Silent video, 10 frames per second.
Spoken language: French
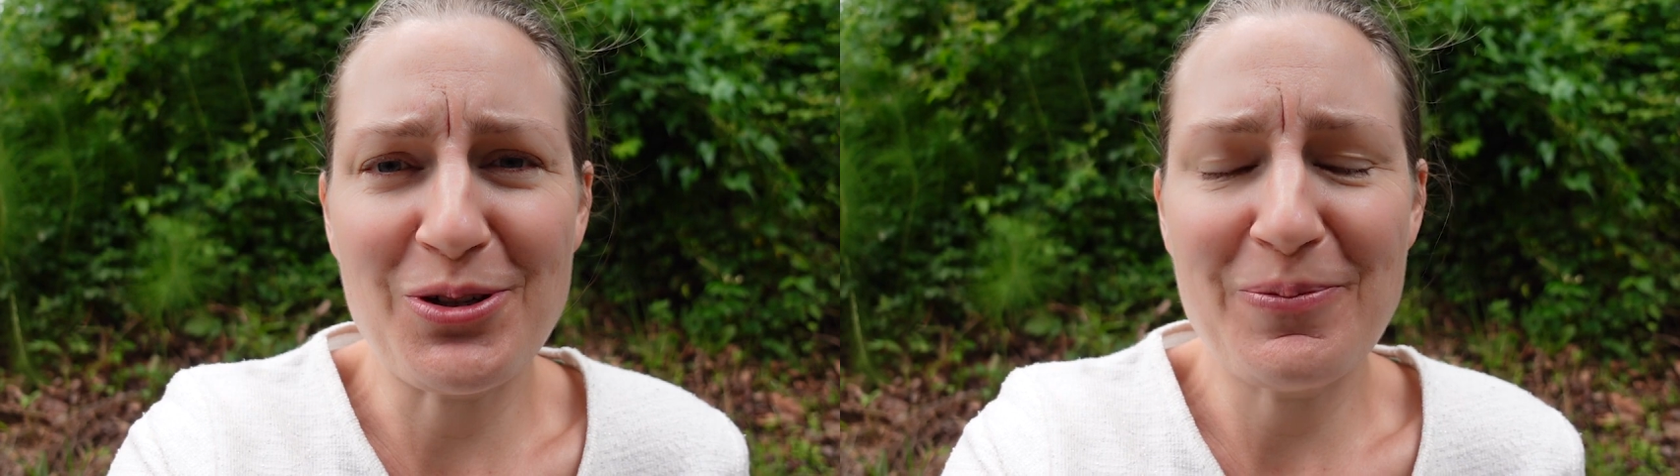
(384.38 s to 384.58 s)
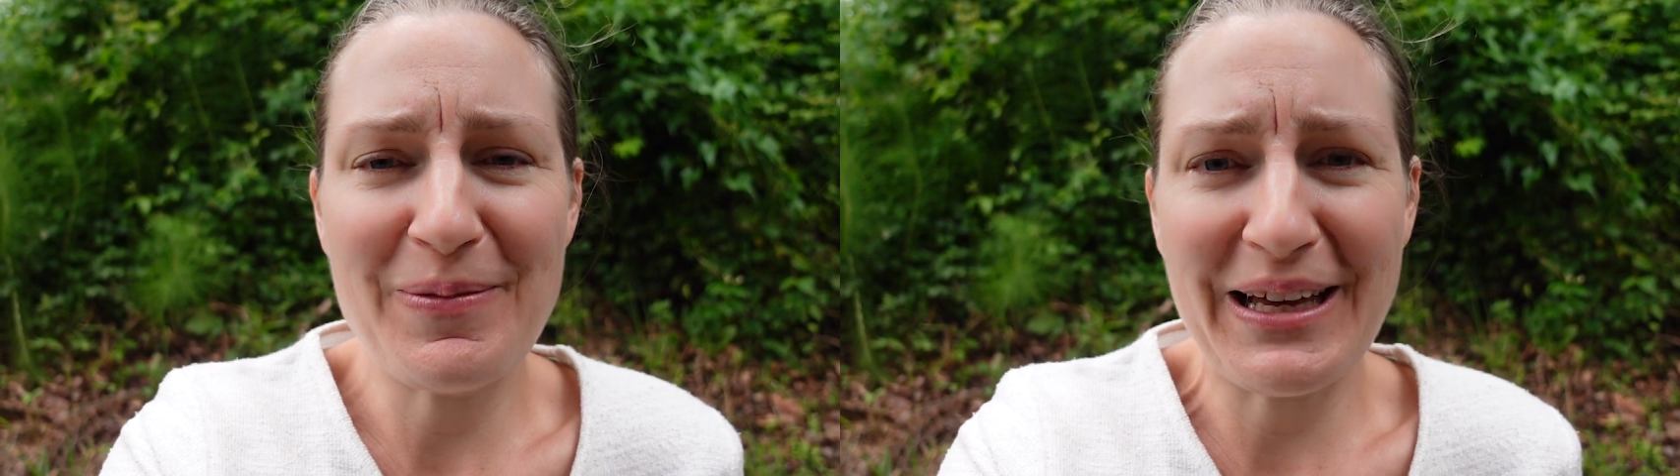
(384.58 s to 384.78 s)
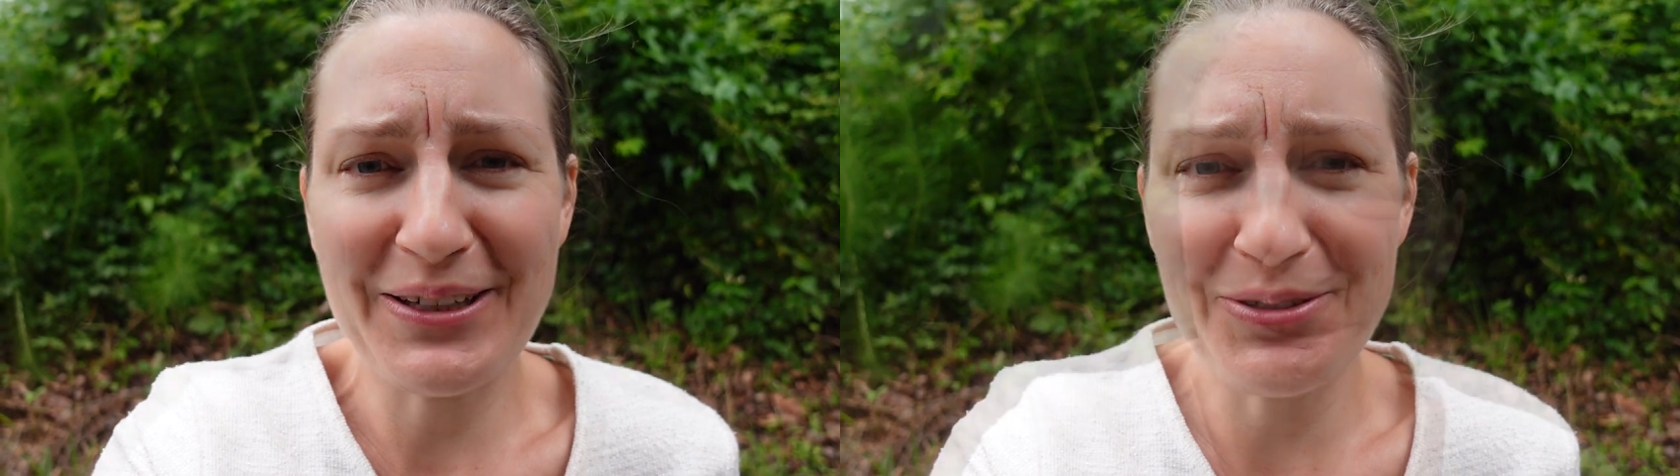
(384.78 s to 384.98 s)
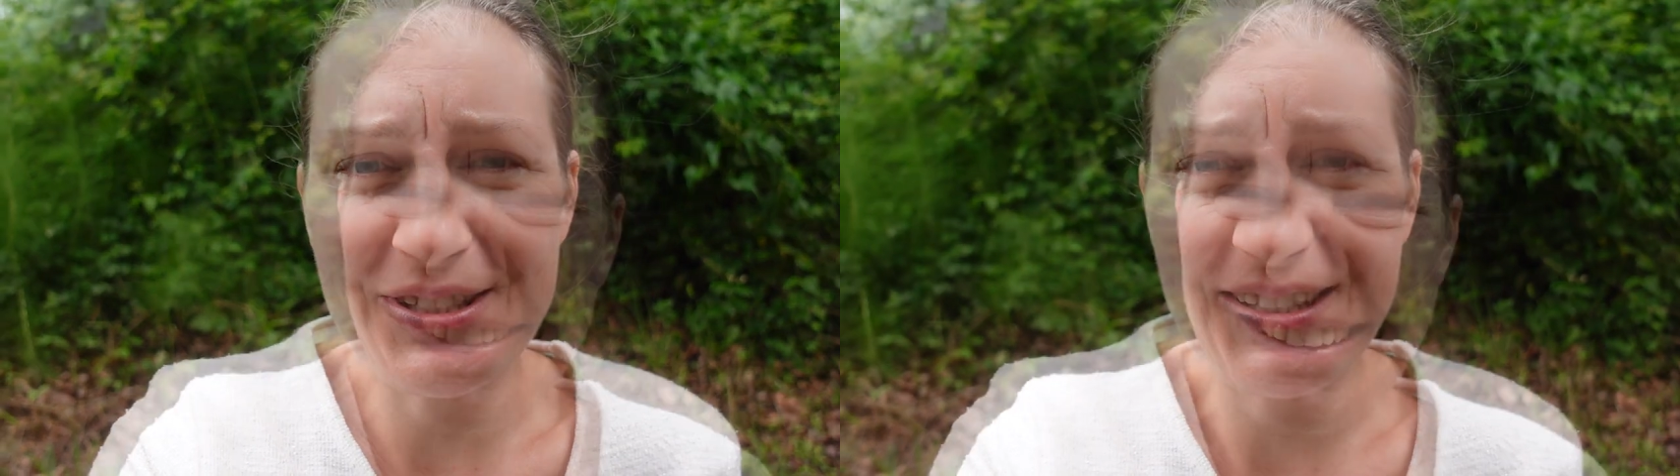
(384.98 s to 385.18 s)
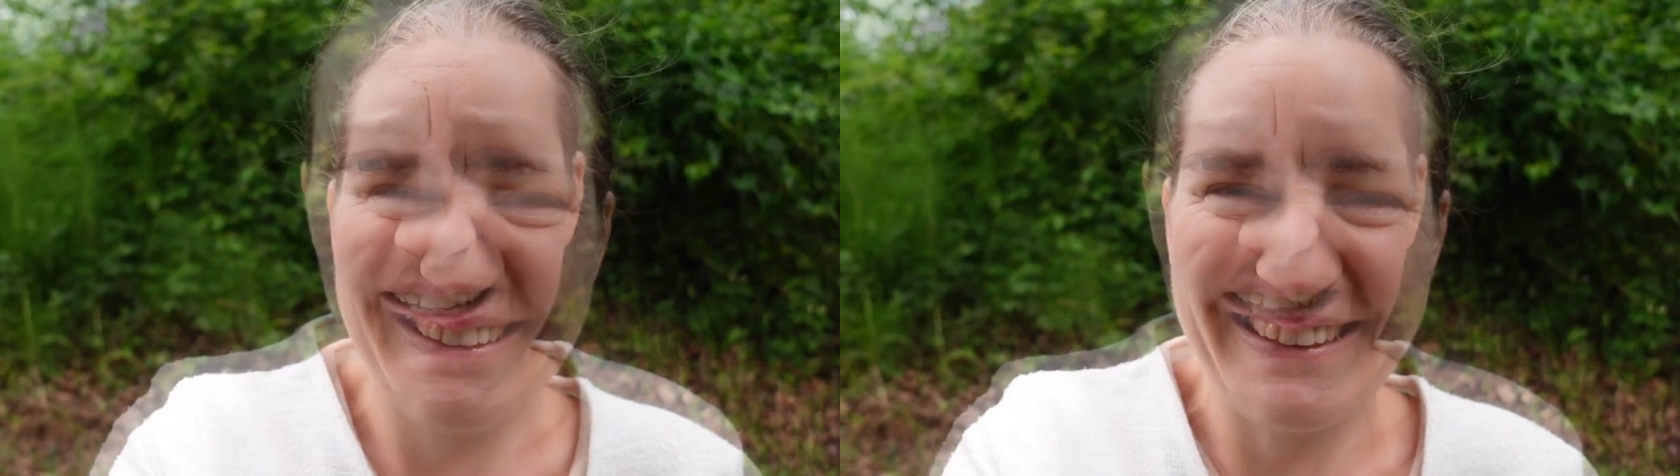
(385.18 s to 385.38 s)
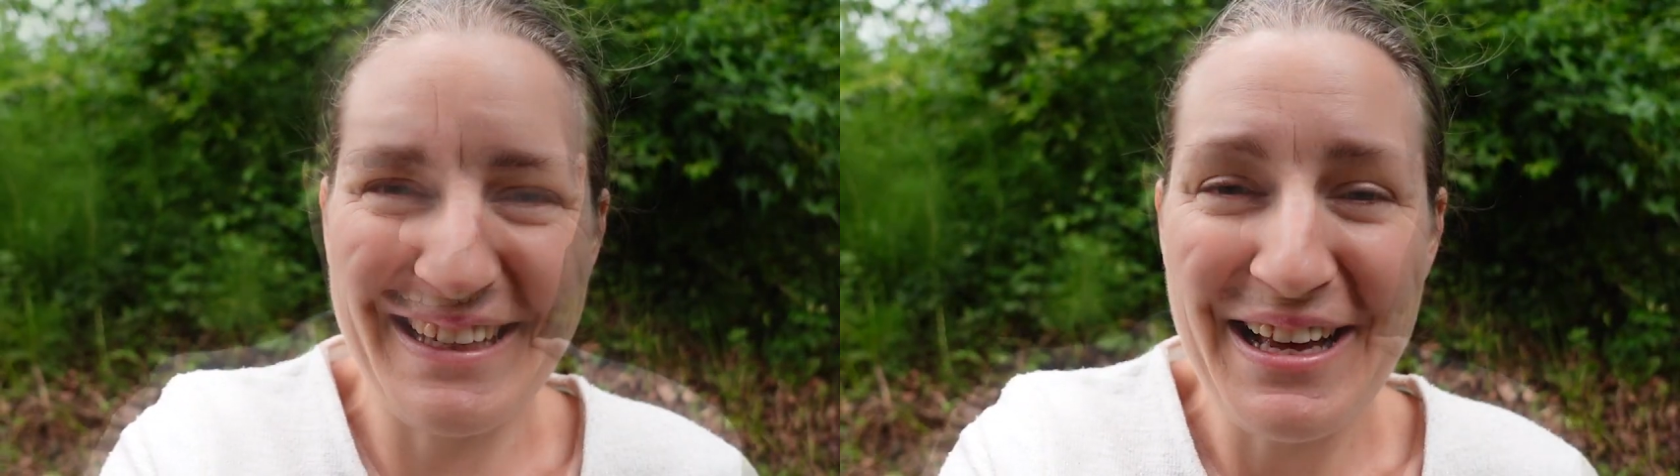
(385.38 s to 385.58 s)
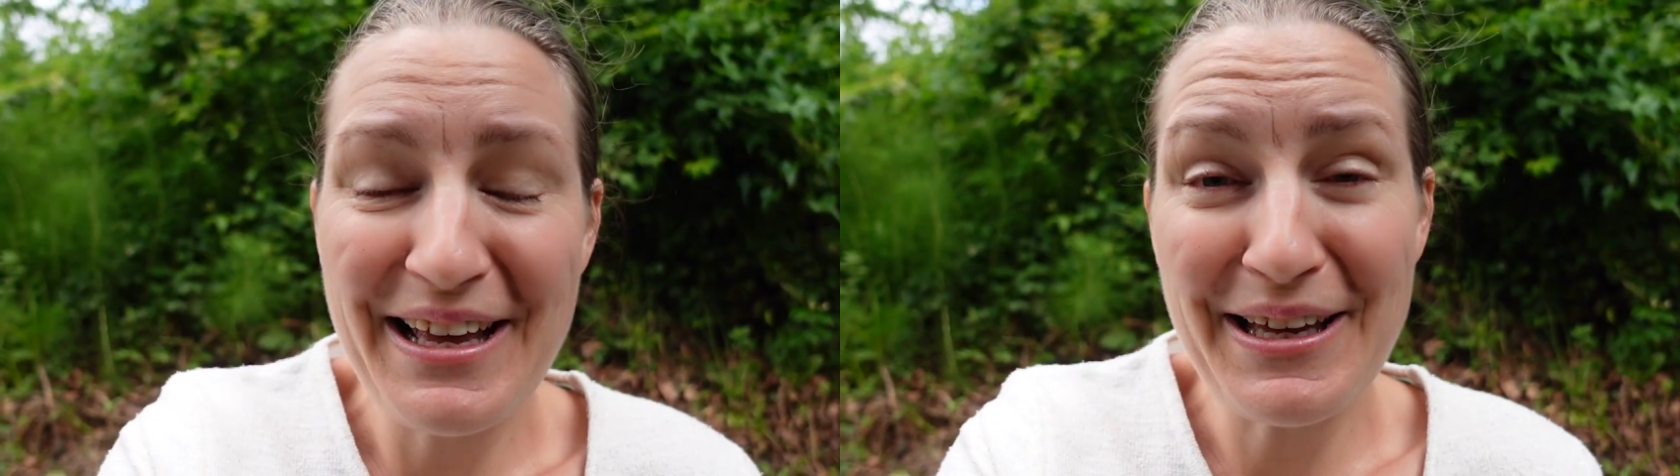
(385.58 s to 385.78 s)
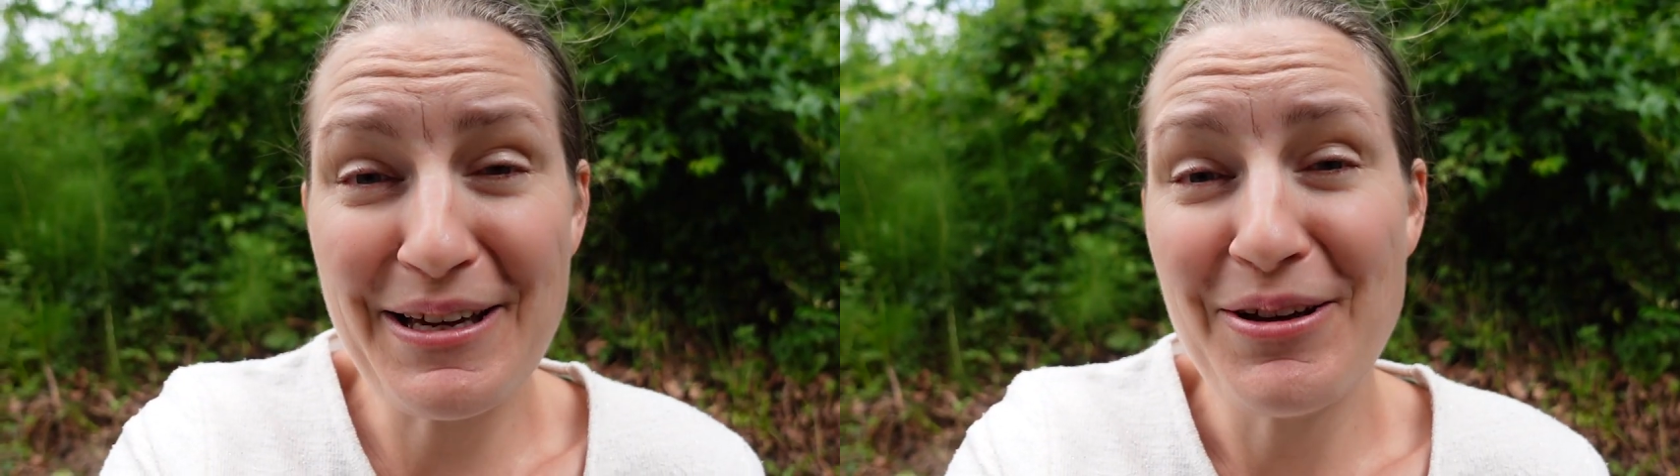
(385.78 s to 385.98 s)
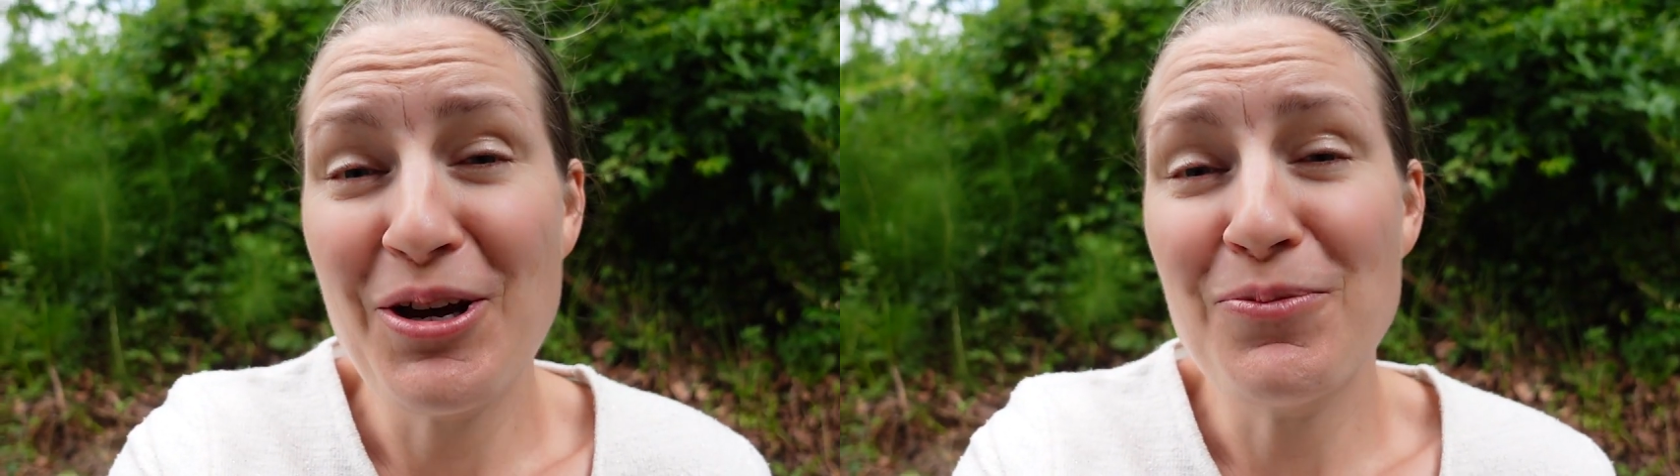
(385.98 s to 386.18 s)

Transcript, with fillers: le mercredi. Et